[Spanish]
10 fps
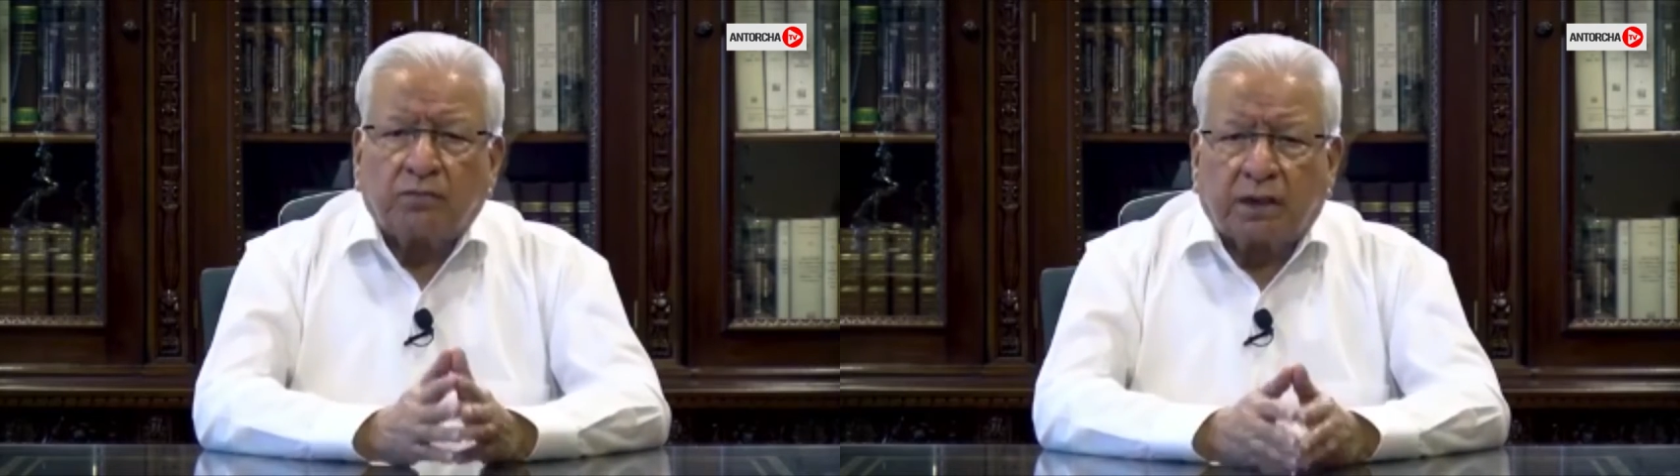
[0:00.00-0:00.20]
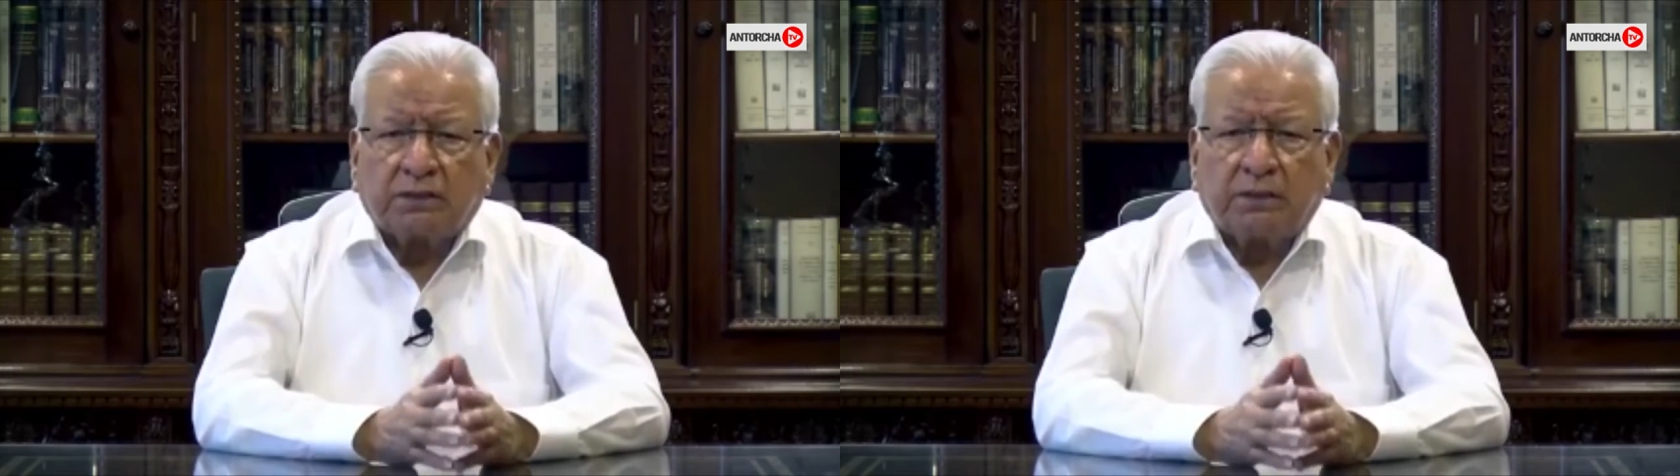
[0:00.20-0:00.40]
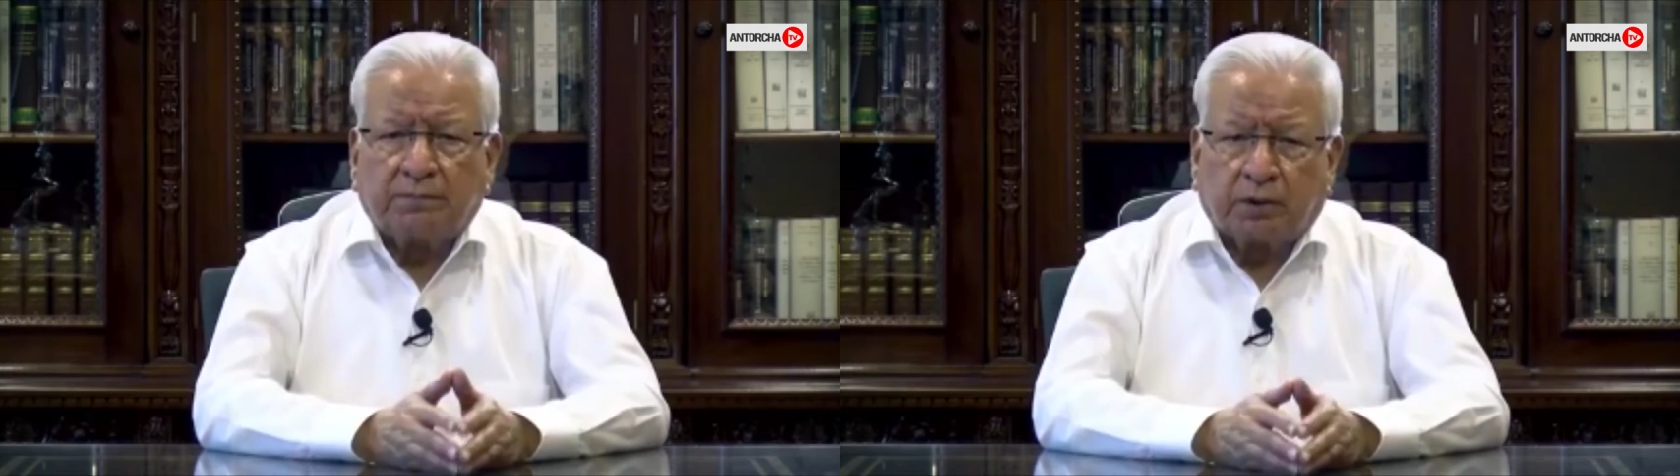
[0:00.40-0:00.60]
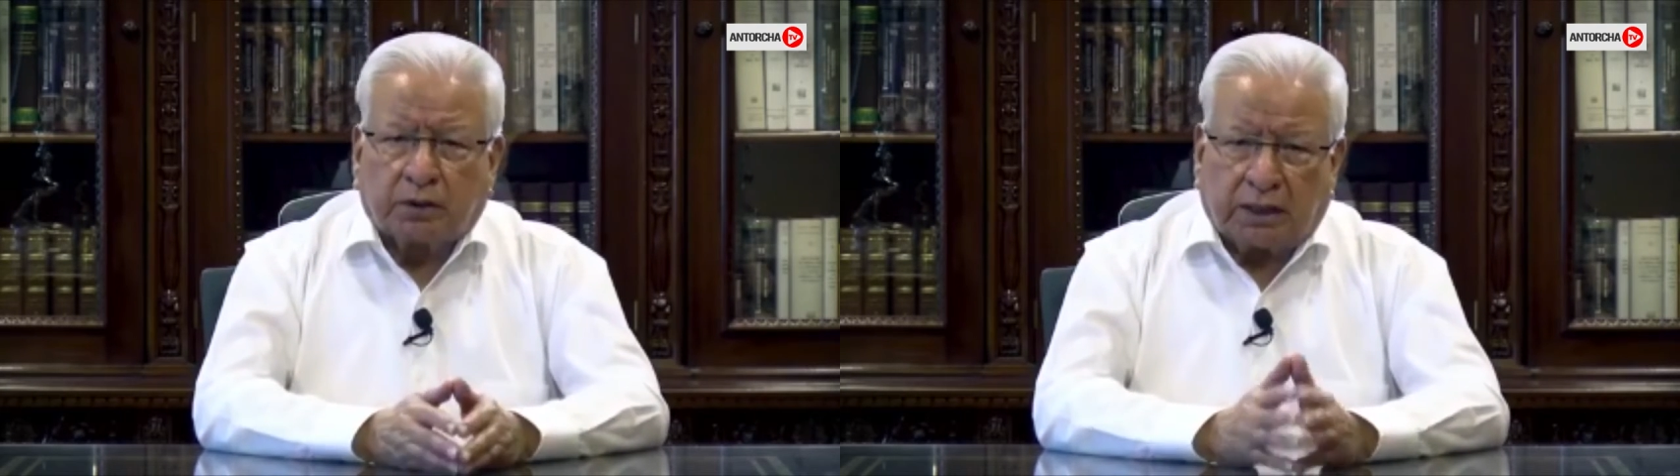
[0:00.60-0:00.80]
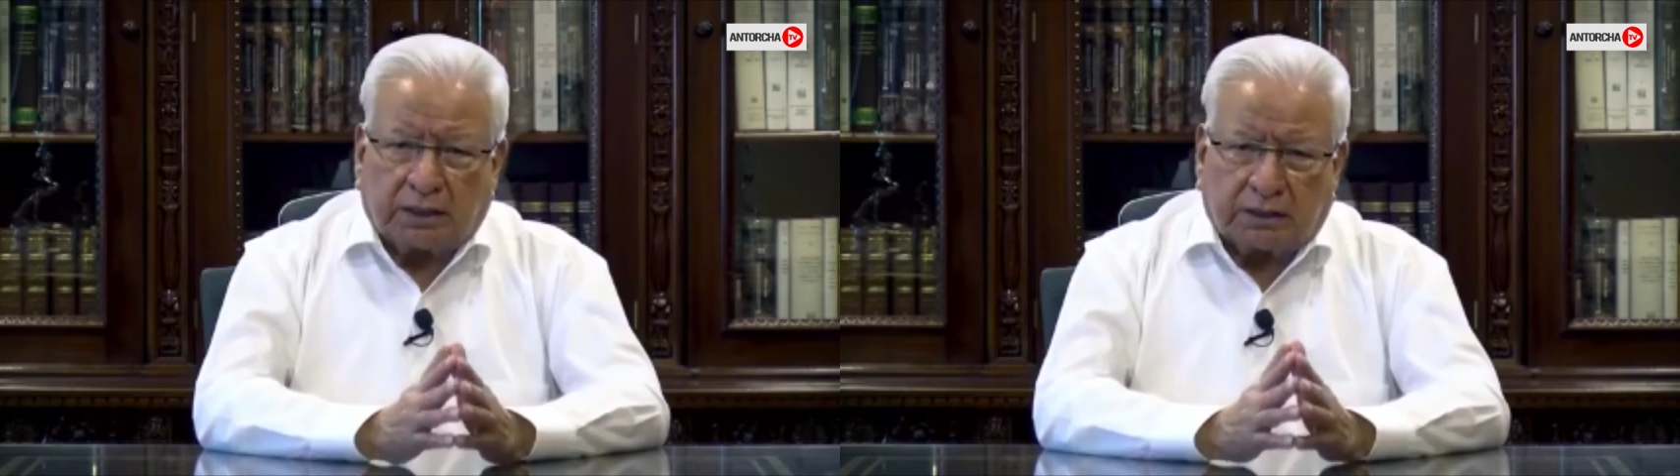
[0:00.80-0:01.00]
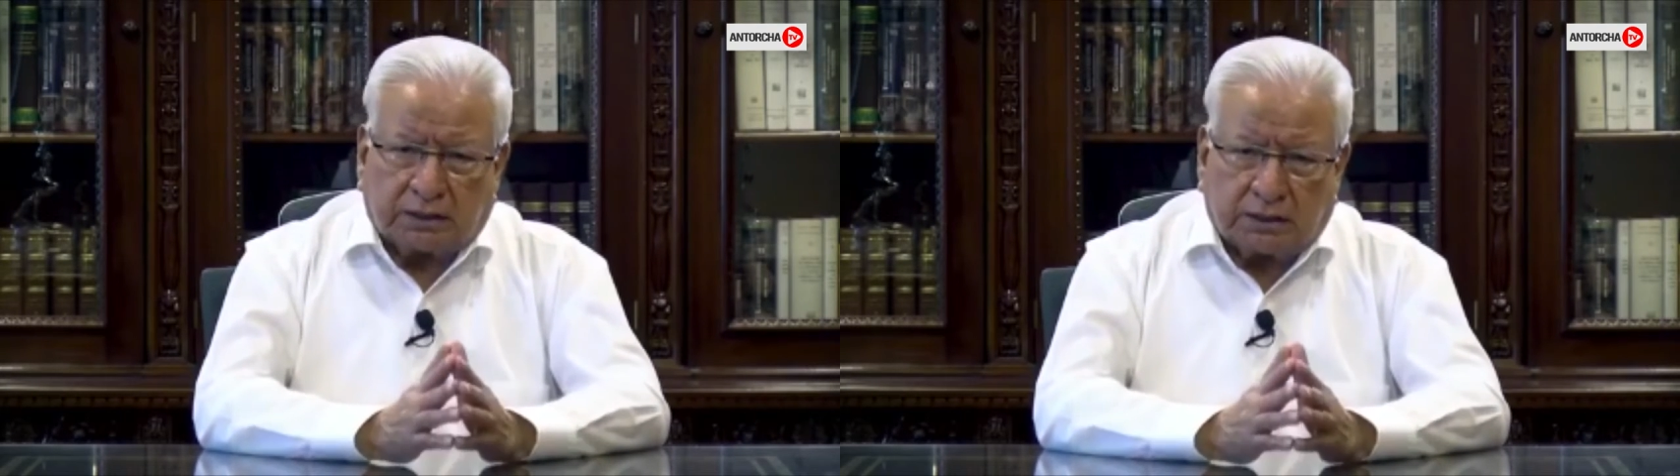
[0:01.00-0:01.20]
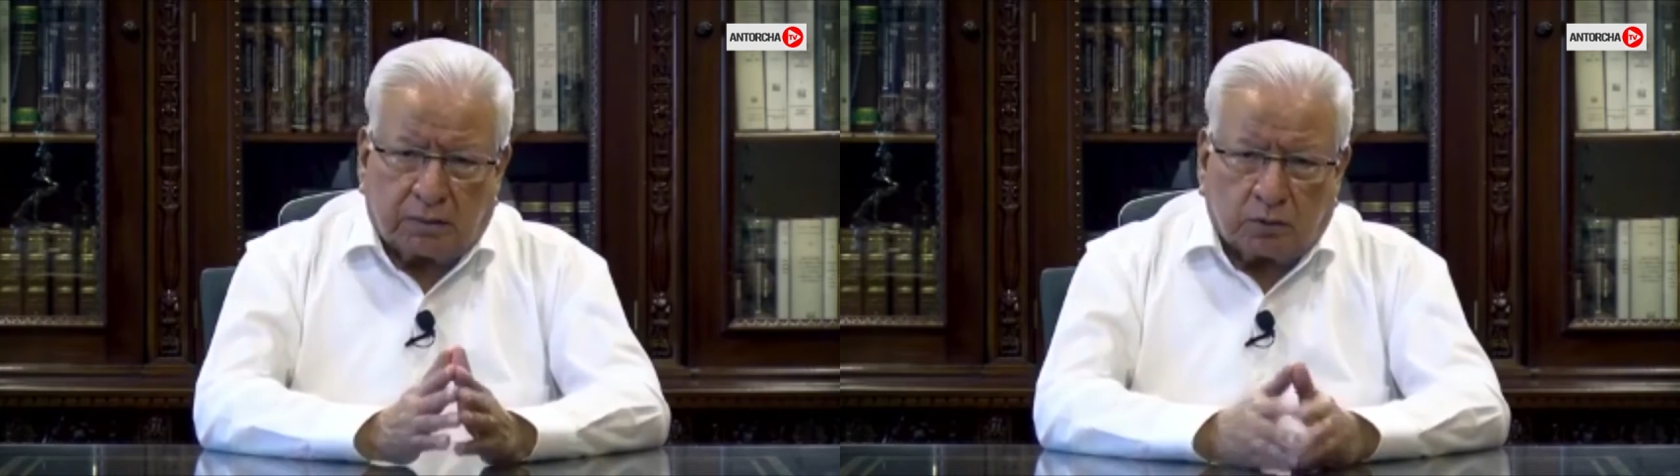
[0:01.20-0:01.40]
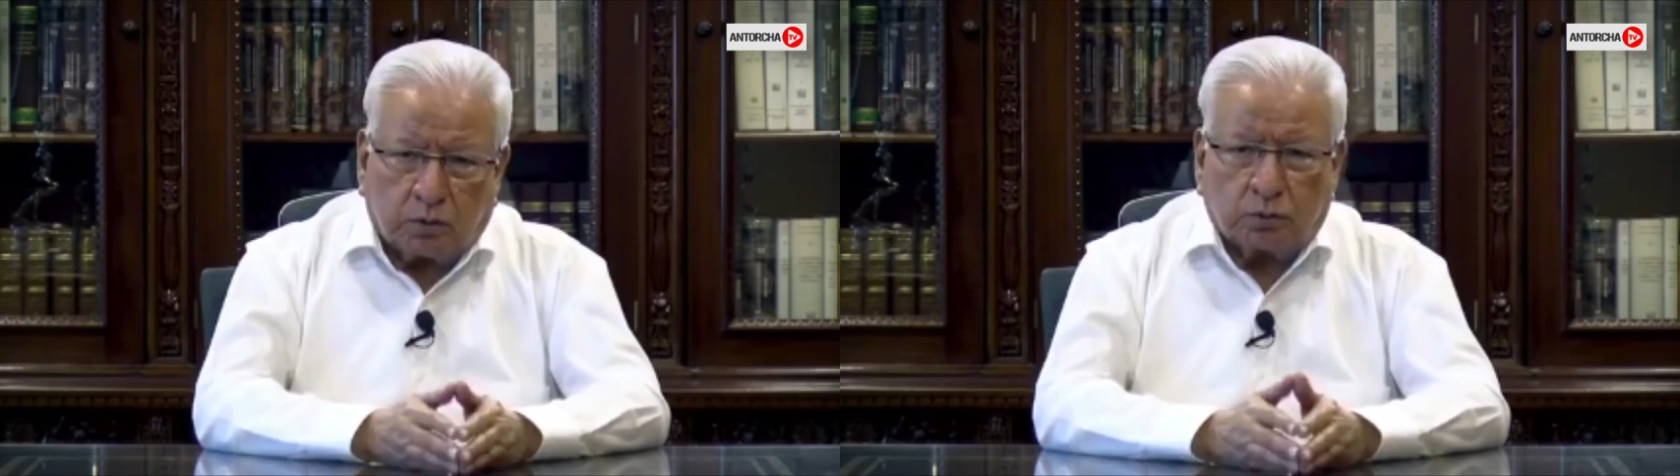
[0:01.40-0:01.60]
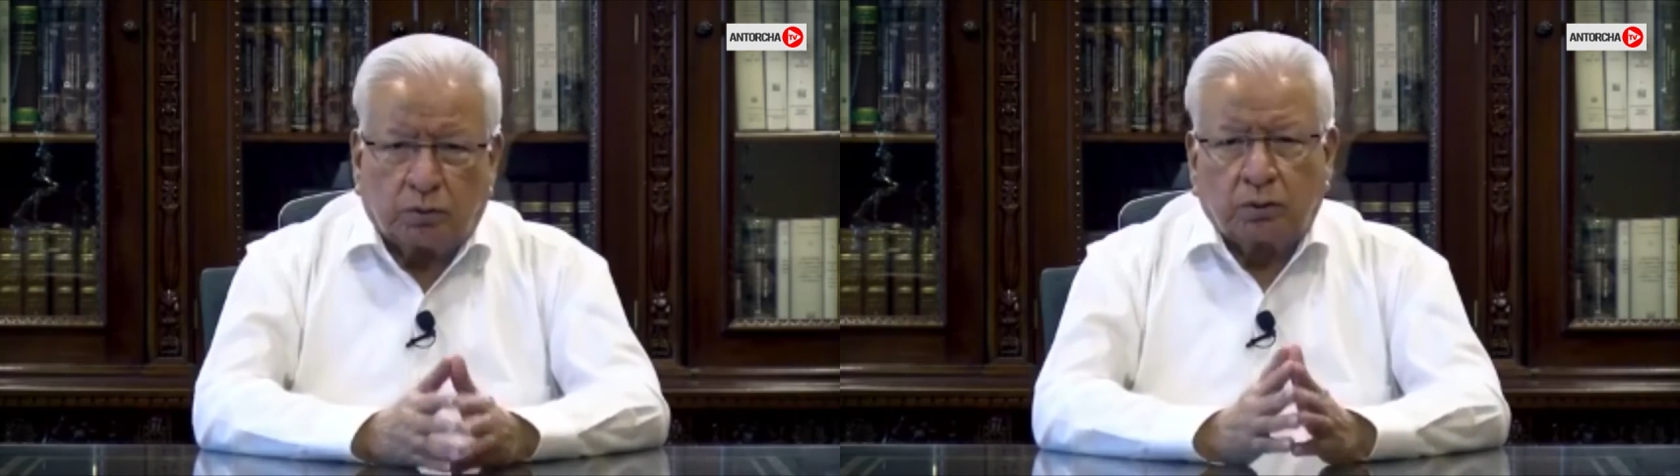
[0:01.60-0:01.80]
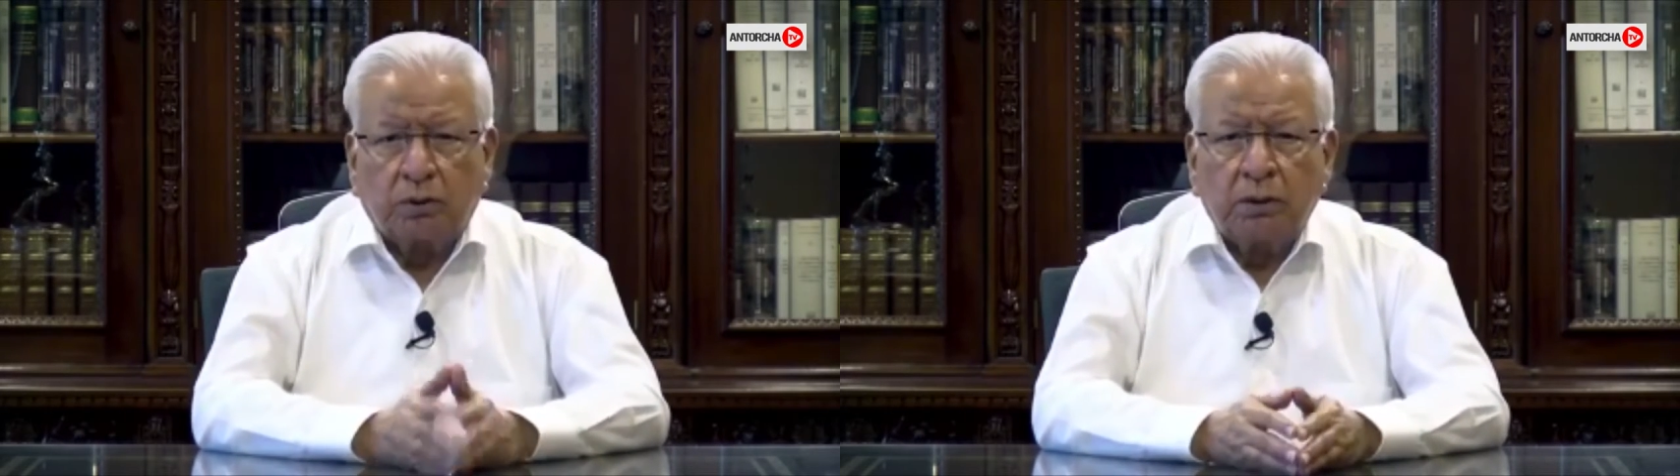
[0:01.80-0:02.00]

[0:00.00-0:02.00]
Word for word: más importantes del mundo.